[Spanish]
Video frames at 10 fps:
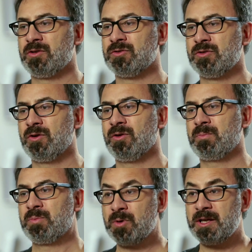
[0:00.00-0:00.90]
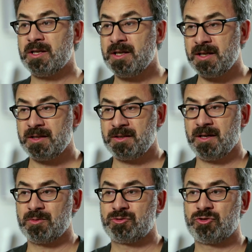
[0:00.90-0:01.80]
No puede,
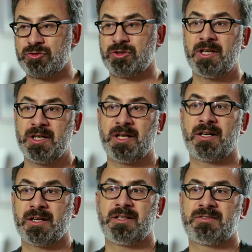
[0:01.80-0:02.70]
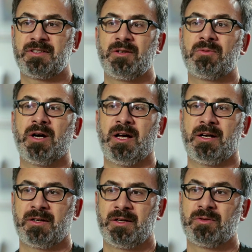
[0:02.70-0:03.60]
digamos, sostener ese
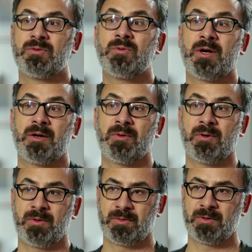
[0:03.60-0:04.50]
lugar nuevo.